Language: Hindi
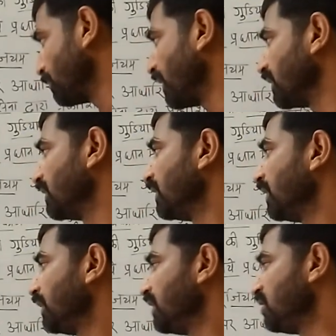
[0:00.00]
के बाद
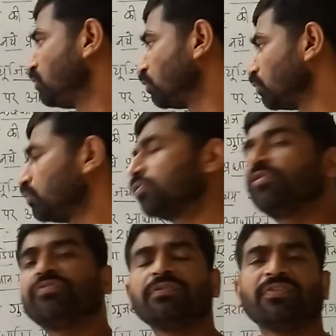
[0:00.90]
इन दोनों
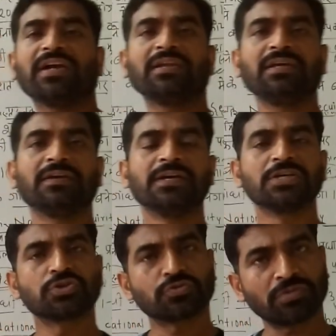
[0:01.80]
को फिर फाइनली
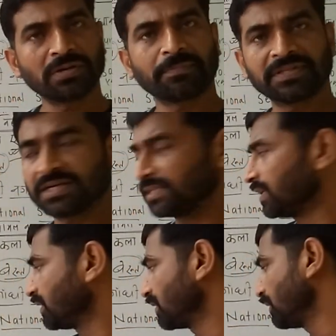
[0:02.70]
स्वर्ण पदक दे
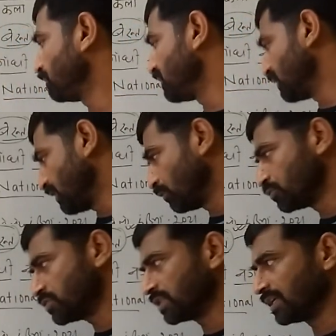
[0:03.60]
करके विजेता
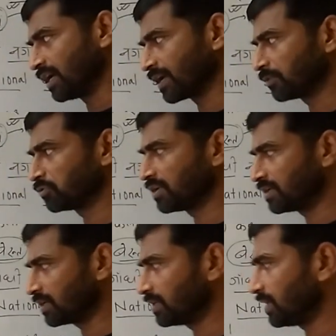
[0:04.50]
घोषित किया गया तो
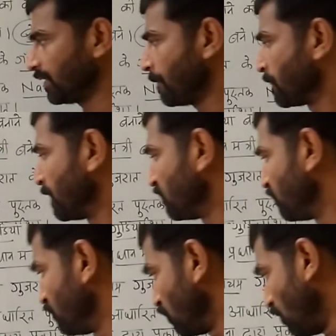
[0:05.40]
ध्यान रखना है
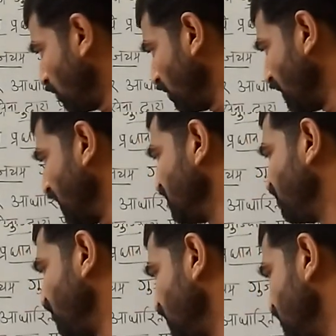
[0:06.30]
ऑनलाइन
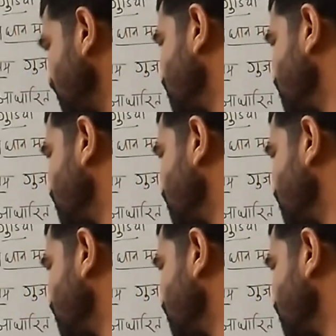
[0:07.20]
फीडे